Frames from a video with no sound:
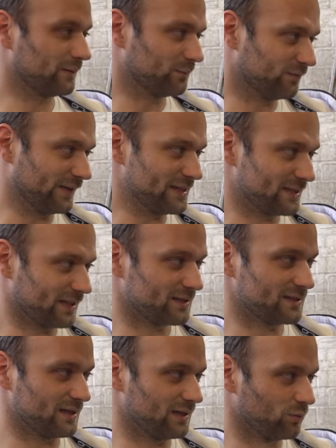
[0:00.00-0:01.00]
Wenn es
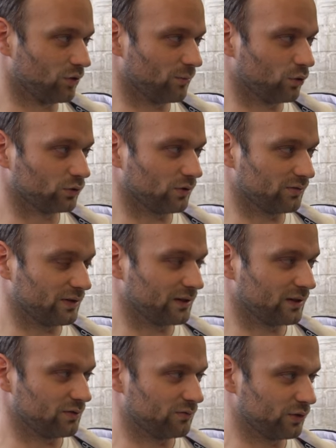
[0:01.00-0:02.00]
jetzt der Limo-Motor
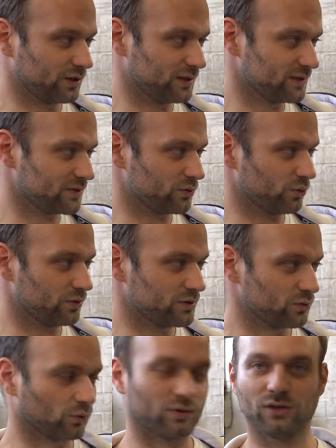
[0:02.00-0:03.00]
wäre, würde ich dieses Öl
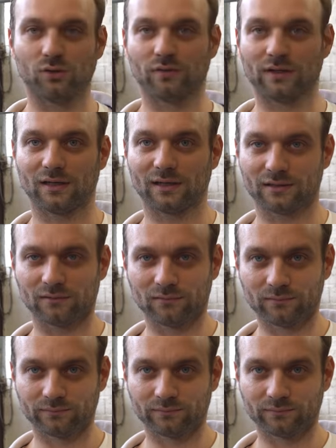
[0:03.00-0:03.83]
zurück in die Ölwanne leiten.